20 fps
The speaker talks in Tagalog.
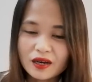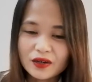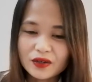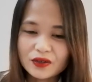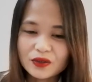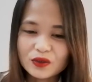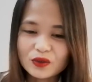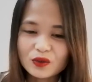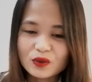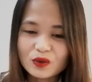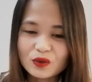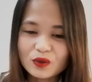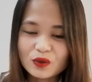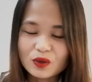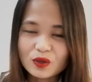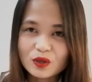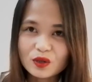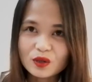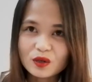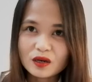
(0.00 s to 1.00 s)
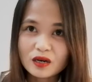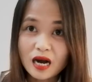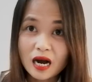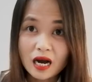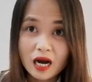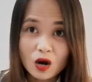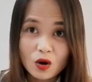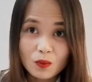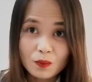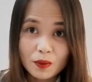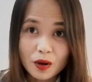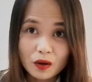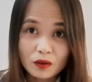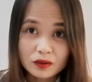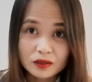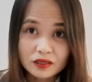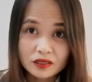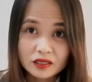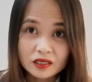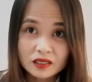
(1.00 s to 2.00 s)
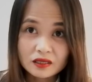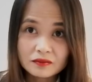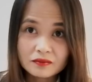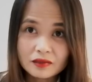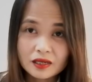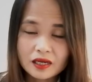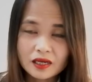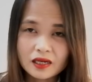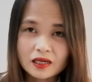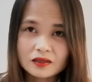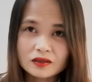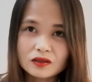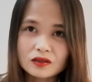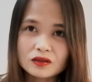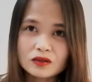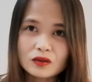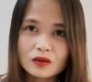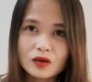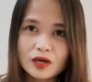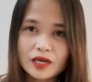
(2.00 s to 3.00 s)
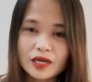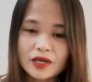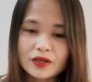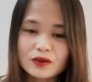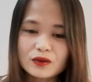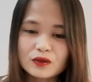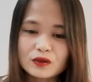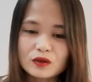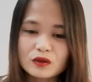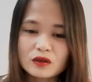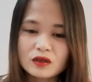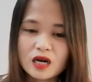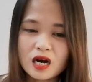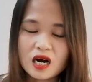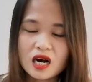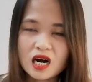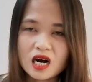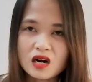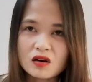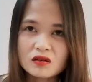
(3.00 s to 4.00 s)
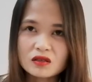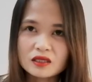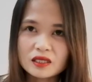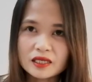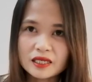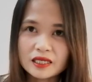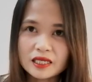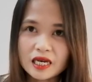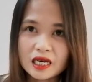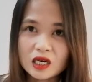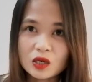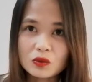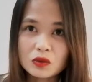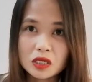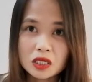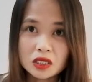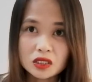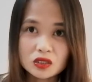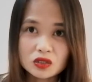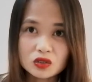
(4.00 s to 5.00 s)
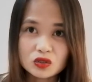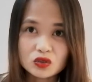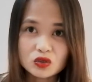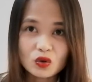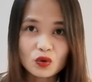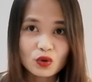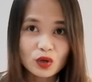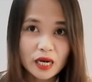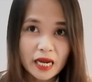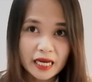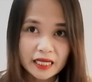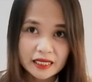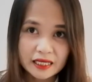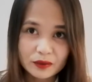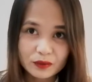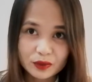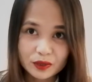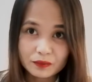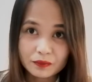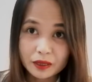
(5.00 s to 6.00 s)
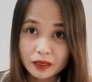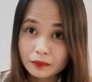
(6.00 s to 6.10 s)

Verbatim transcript: Yung cacao powder, mga ganon, o kaya yung cacao na ginagawang chocolate with